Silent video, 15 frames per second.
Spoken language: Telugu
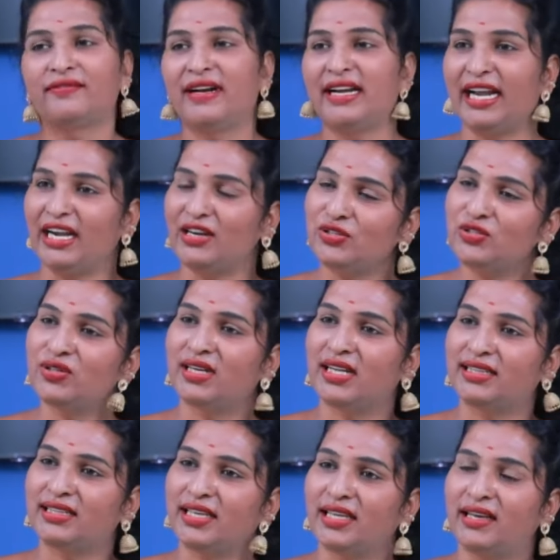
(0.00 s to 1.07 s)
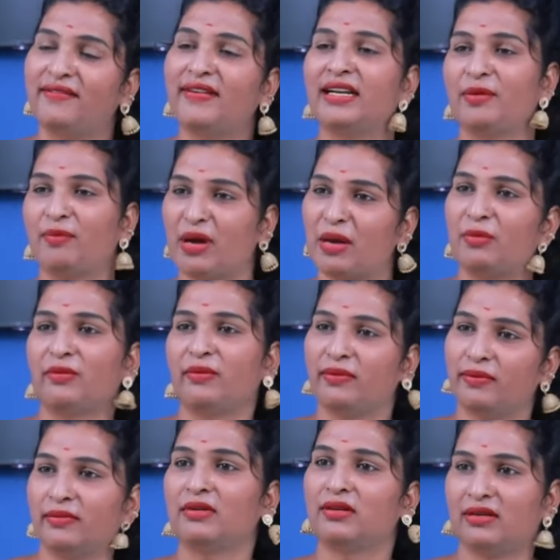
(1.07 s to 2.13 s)
వాడు ఏడుస్తాడు అత్తయ్య వానికి పాపం
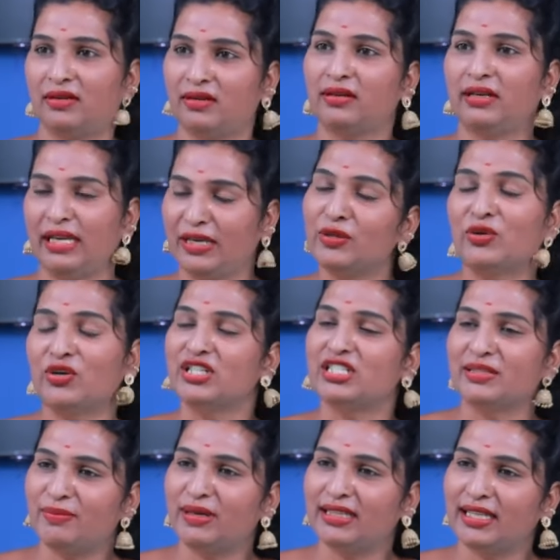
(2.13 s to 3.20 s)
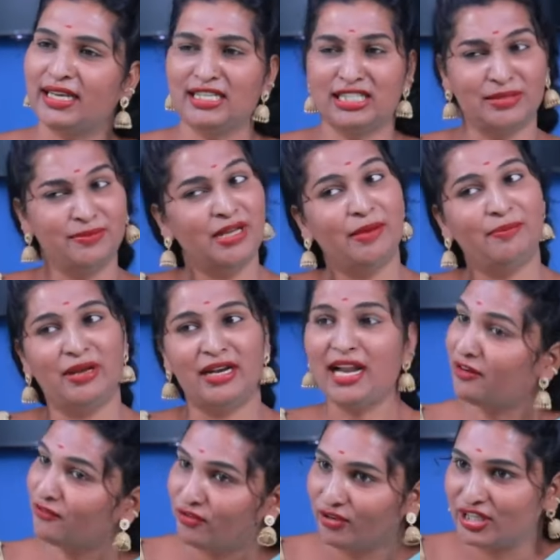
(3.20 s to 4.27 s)
ఏదో ఒకటి చెప్పత్తయ్య అని చెప్పి ఆ పిల్ల
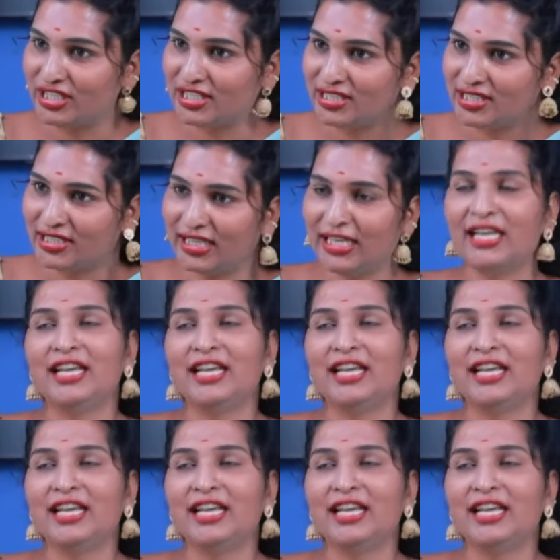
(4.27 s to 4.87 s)
నాకు ఫోన్ ఇచ్చింది